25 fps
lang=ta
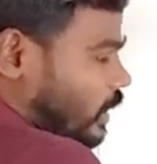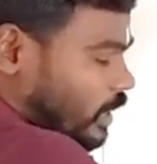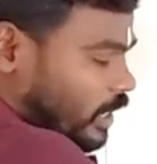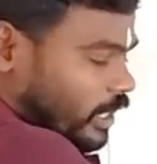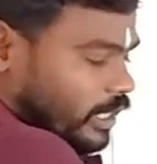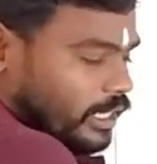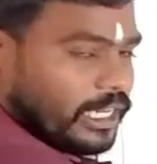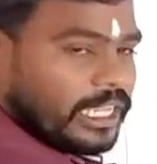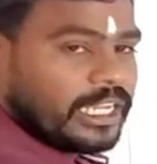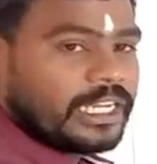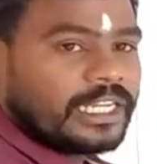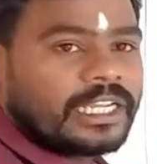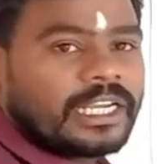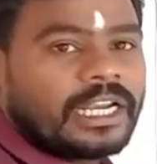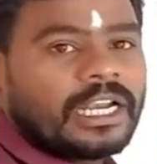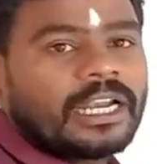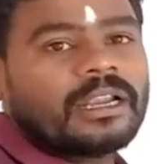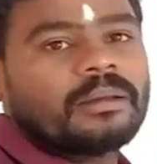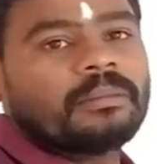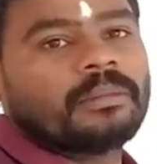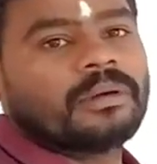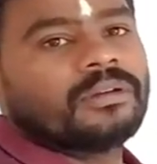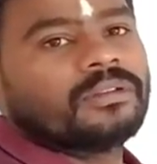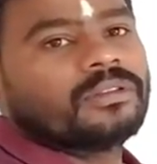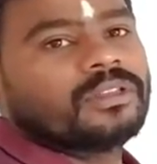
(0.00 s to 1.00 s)
ஹைராரிக்கில்
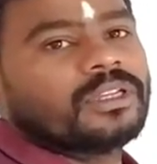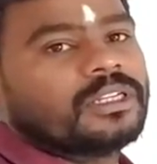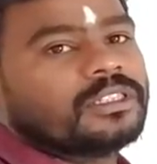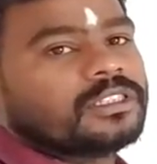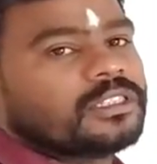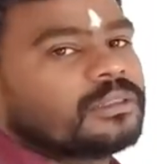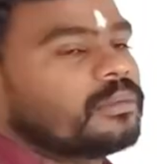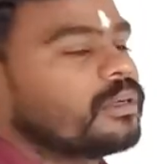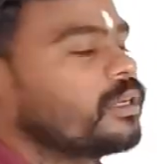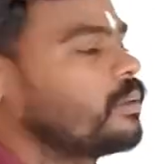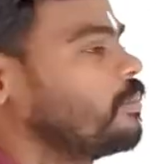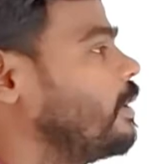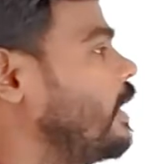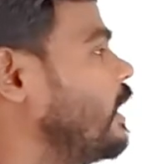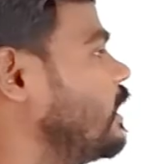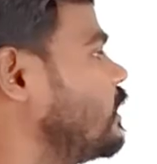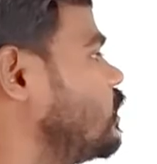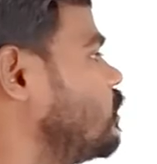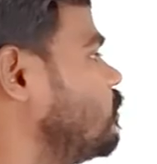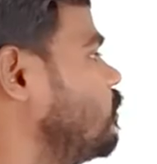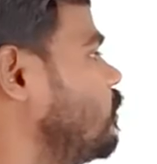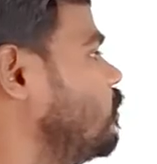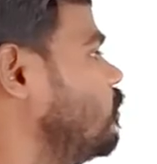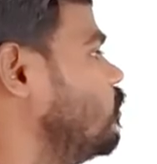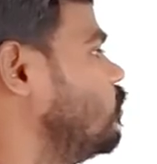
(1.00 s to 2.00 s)
நம்ம வந்து எல்சியம் பண்ணுவோம்
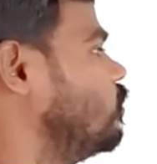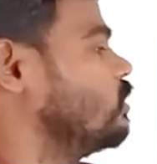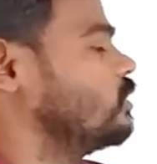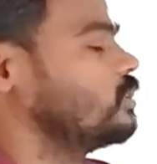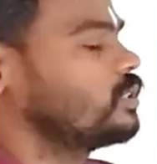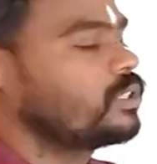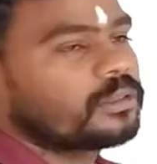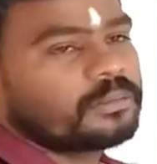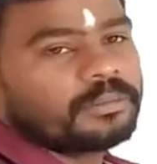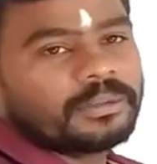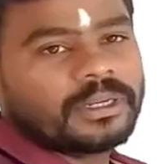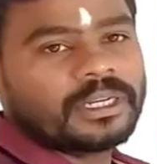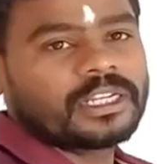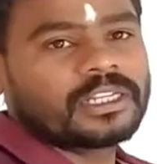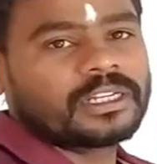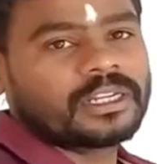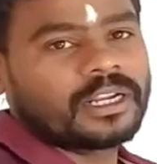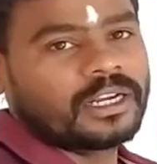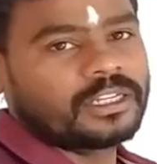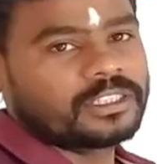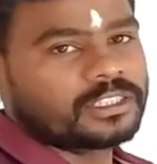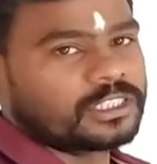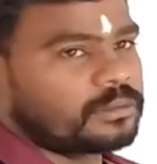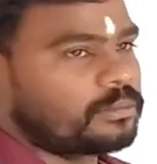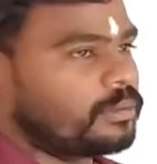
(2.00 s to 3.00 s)
மேக்ஸிமம் மூணு ஸ்டெப்பு இல்லை
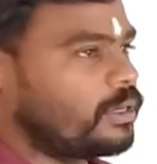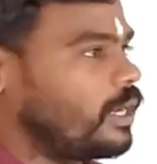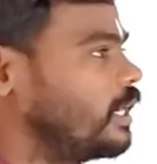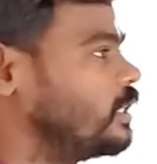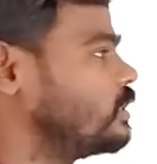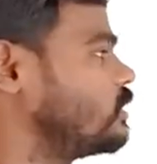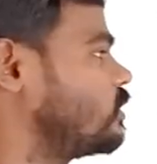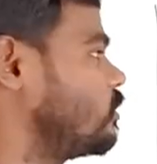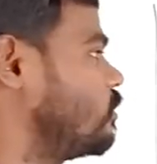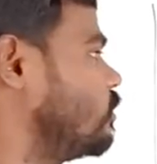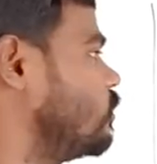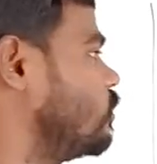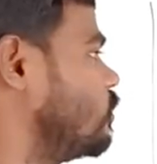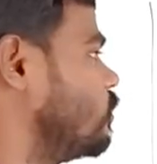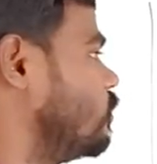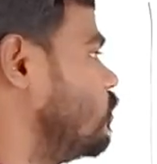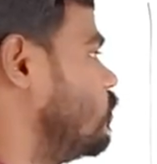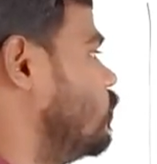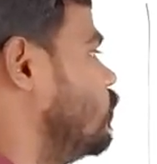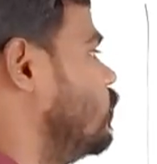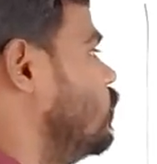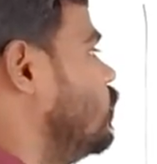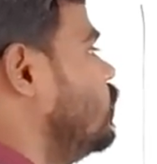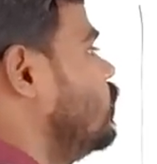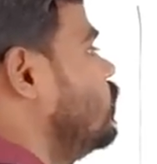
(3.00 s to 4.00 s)
நாலு ஸ்டெப்பில் ஆன்சர்
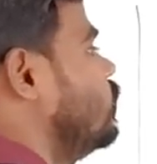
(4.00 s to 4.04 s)
வந்துடும்